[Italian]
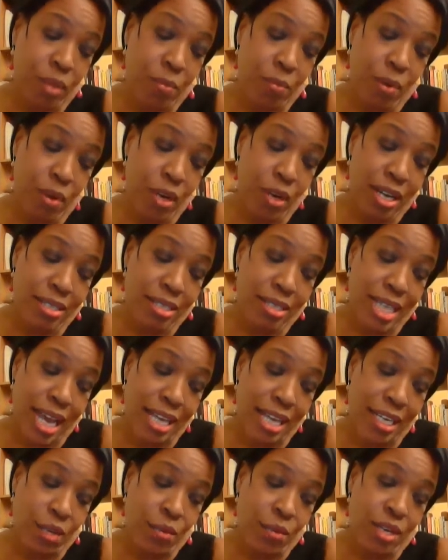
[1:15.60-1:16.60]
può
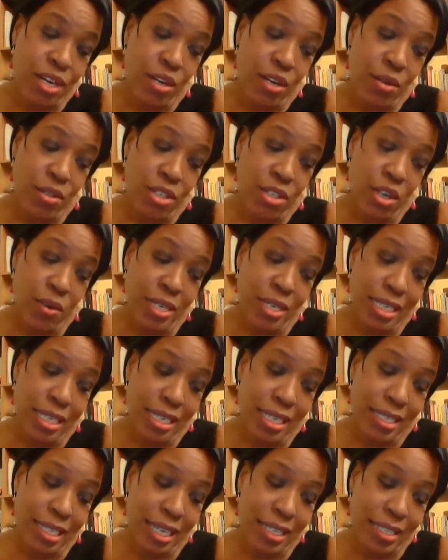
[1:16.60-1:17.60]
causare un'erosione
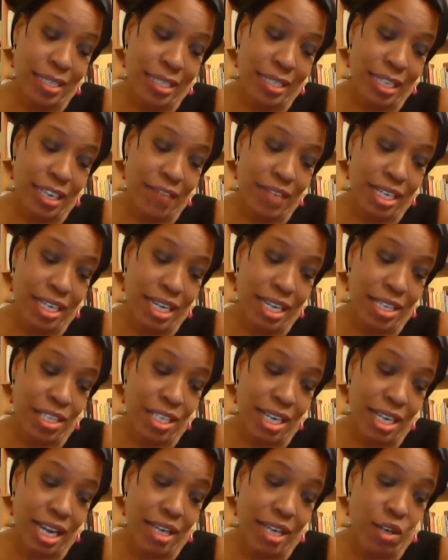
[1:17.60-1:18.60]
dei denti che vi
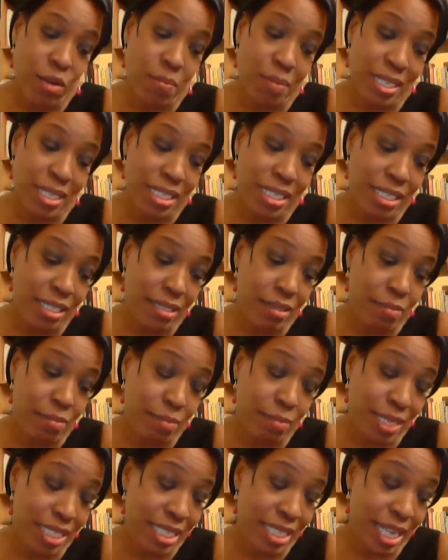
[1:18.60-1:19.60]
lascerà con pezzettini
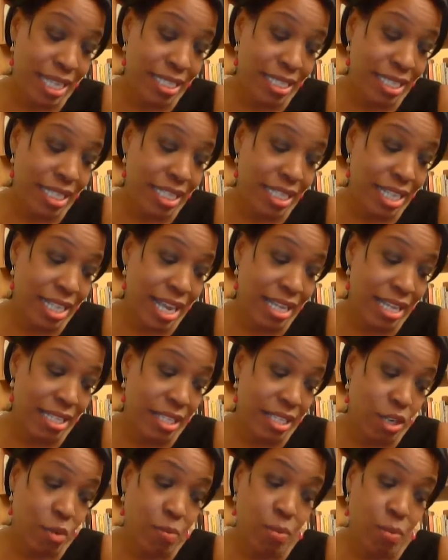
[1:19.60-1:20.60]
pezzetti di
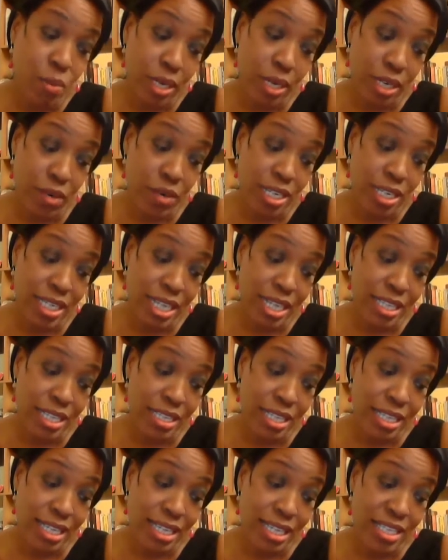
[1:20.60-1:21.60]
denti oppure con i
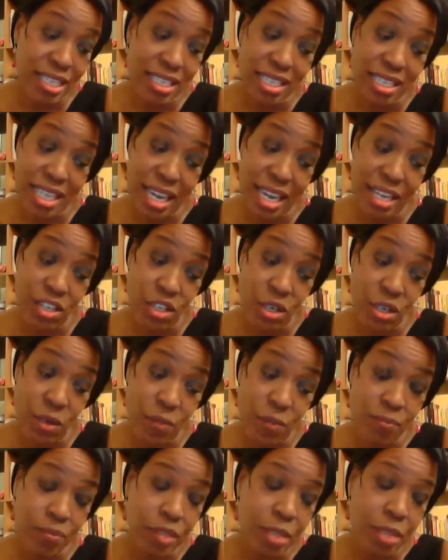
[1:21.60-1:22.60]
denti che si
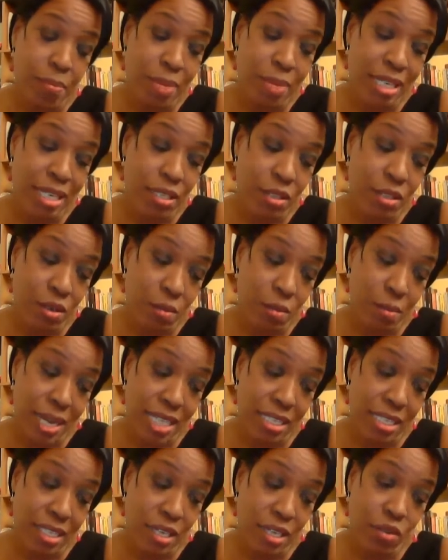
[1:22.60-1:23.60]
scheggiano, perdono
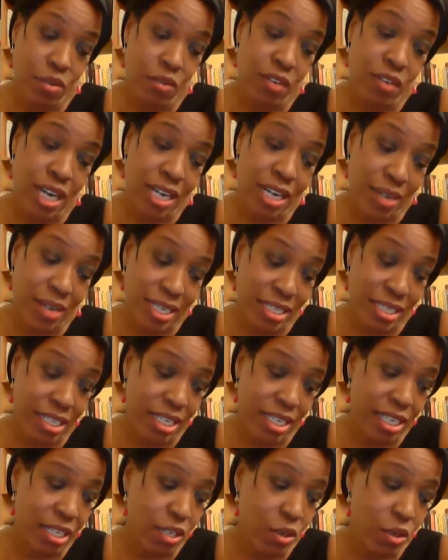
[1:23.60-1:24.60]
pezzi o dovranno
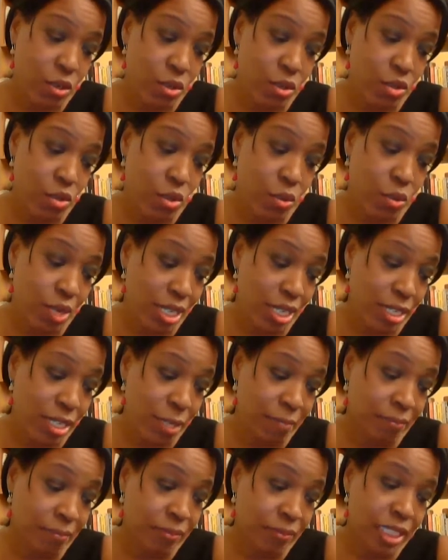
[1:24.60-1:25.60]
essere
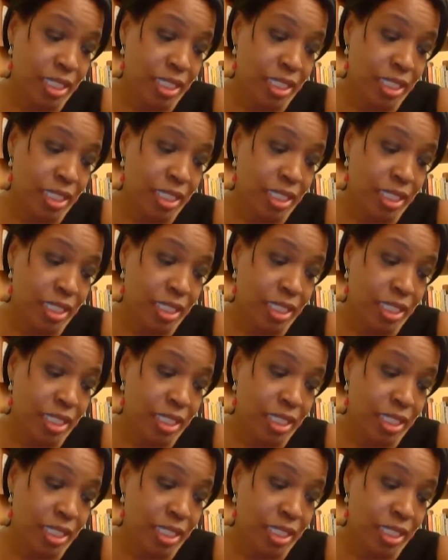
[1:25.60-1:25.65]
ricostruiti.